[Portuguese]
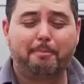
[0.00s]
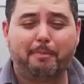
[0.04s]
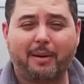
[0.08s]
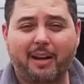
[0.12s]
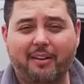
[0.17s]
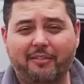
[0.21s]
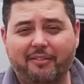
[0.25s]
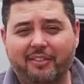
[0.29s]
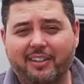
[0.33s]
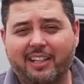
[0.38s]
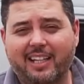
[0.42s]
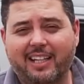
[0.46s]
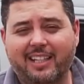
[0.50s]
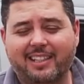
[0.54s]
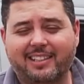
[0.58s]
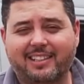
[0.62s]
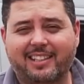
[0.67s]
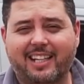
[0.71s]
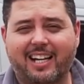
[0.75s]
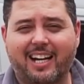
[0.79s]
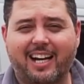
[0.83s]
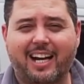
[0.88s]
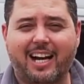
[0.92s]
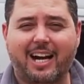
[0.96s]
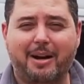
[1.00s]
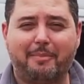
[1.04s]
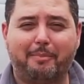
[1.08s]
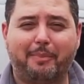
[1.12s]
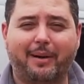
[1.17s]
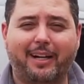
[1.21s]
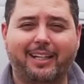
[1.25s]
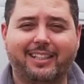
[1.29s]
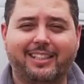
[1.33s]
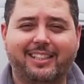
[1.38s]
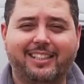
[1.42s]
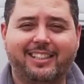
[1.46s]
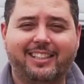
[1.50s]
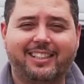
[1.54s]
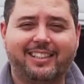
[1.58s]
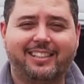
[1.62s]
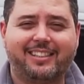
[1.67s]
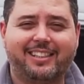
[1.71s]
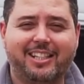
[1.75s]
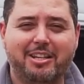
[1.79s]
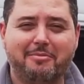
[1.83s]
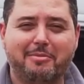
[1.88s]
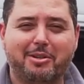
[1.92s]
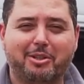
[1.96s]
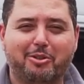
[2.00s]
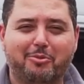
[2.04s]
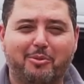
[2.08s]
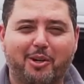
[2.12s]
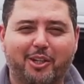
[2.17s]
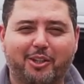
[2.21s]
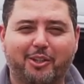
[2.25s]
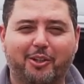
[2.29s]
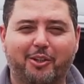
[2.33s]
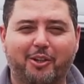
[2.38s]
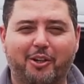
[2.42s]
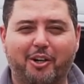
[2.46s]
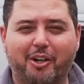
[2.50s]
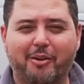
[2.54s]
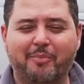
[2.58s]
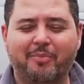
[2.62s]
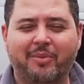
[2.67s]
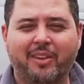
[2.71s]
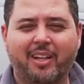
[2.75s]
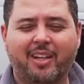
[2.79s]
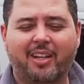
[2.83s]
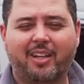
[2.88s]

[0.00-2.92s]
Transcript: Para finalizar a parte de cima do motorhome,